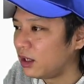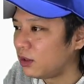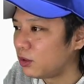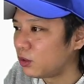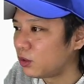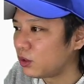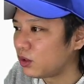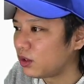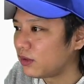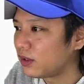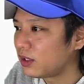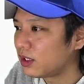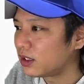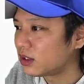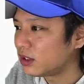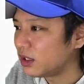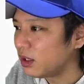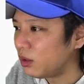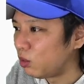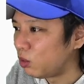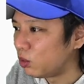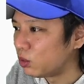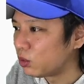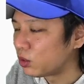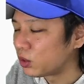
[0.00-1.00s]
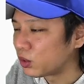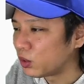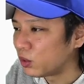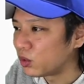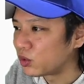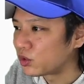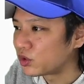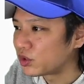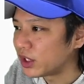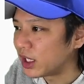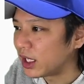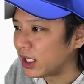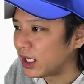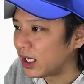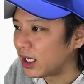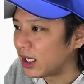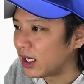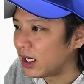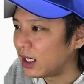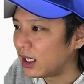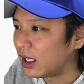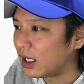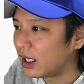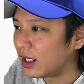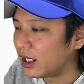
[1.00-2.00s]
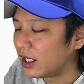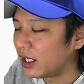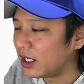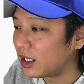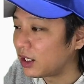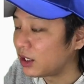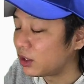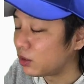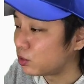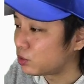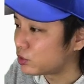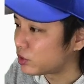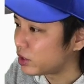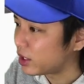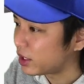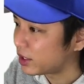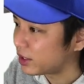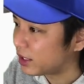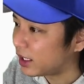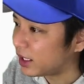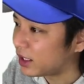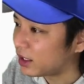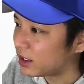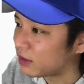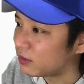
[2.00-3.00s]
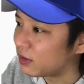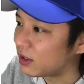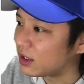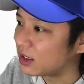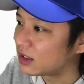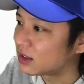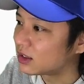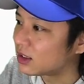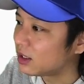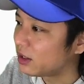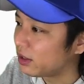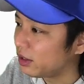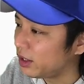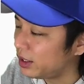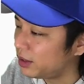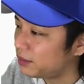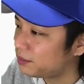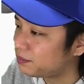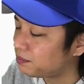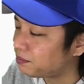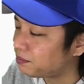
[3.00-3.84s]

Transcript: あの時はですね大野投手やら柳投手やら投げてるわけですからね